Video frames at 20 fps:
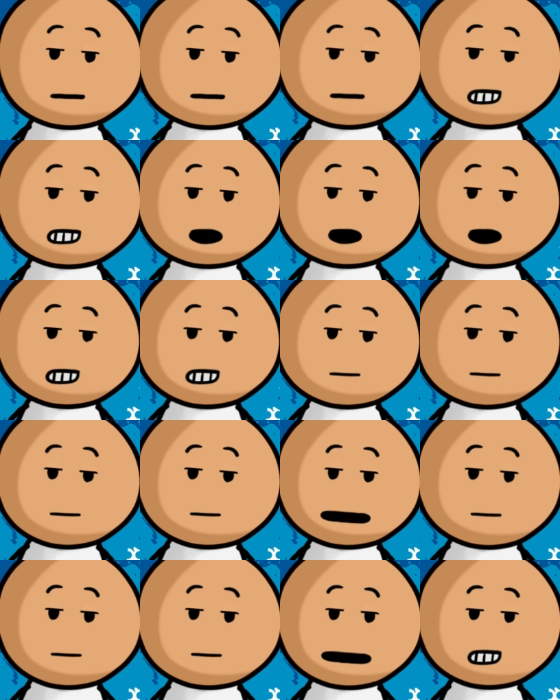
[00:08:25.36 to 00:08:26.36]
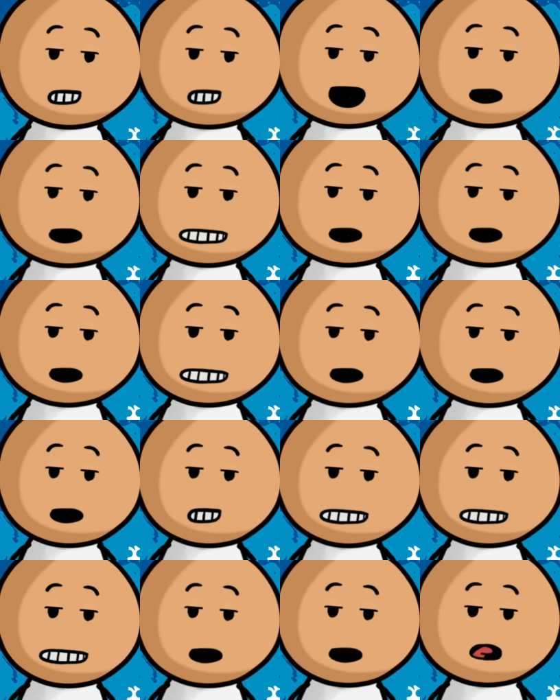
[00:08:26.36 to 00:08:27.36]
dan memimpin dari tahun
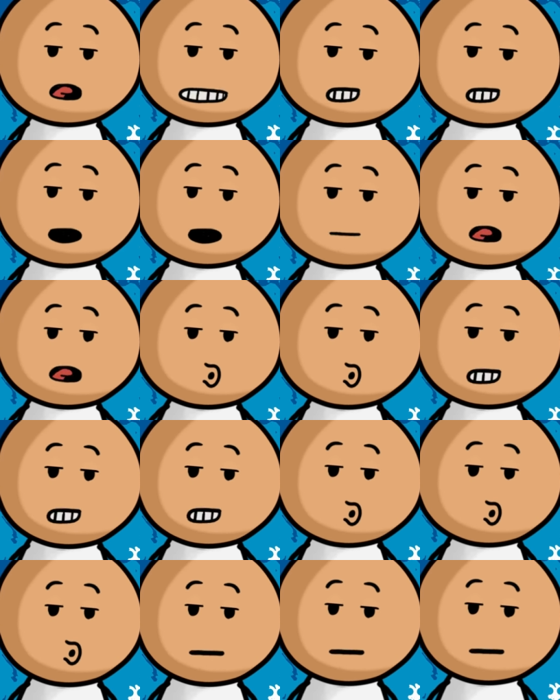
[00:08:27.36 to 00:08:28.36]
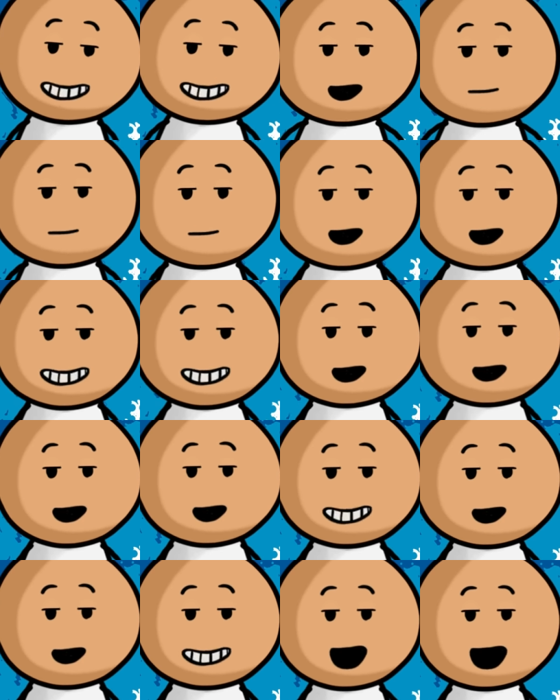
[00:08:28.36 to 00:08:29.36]
167 sampai
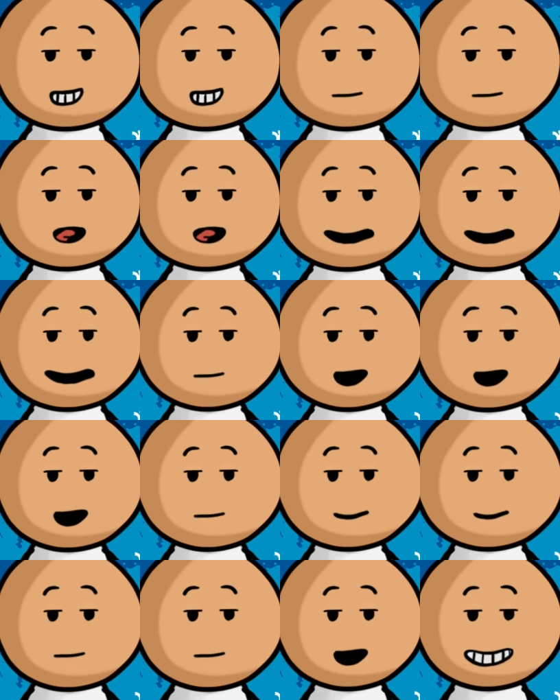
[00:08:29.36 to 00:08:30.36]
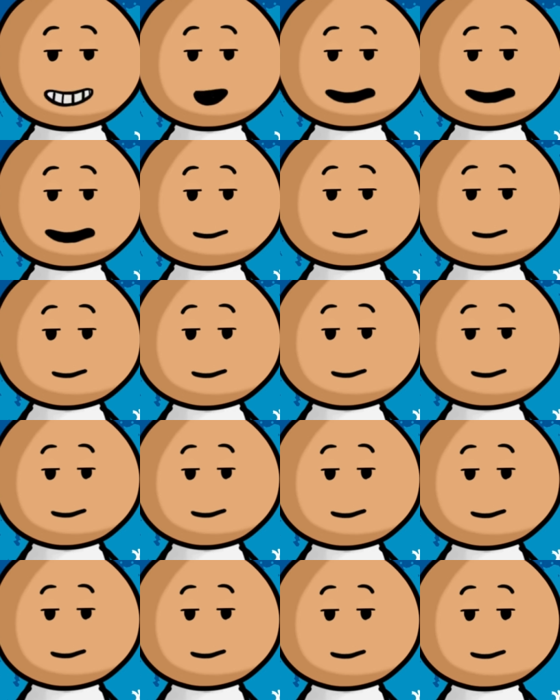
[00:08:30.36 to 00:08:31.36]
175 Masehi.
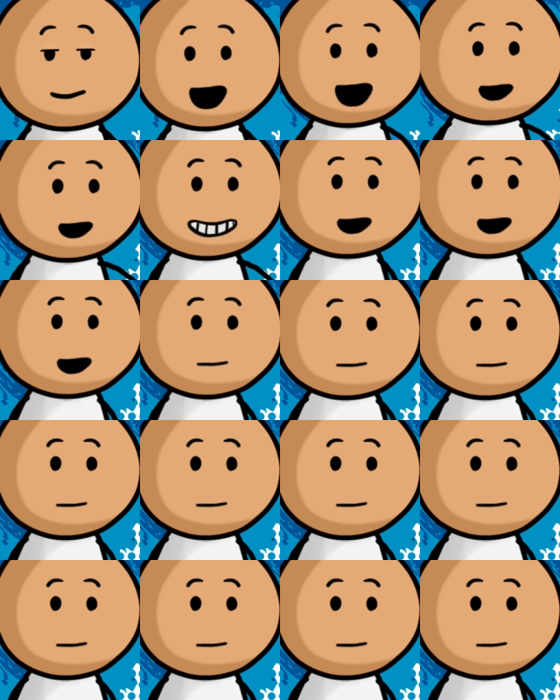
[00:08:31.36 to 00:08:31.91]
Ayahnya